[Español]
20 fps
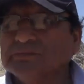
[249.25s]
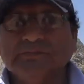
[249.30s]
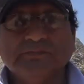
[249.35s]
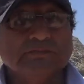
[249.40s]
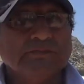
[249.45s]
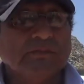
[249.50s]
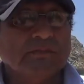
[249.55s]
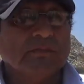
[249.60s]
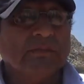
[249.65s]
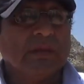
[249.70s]

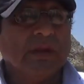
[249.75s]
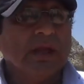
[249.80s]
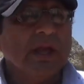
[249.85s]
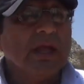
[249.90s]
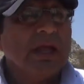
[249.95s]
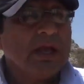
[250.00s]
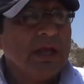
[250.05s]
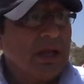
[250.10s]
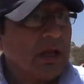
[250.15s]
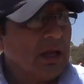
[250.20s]
futuro, ¿no?
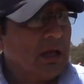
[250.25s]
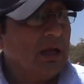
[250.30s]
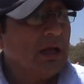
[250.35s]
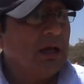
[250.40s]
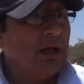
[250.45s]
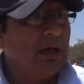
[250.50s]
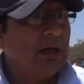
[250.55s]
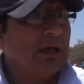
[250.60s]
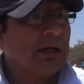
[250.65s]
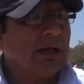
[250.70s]
El
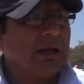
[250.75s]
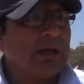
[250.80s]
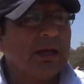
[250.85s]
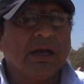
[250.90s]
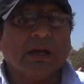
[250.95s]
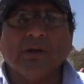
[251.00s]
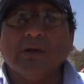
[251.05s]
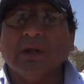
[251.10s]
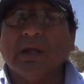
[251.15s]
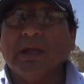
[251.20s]
sistema Claro,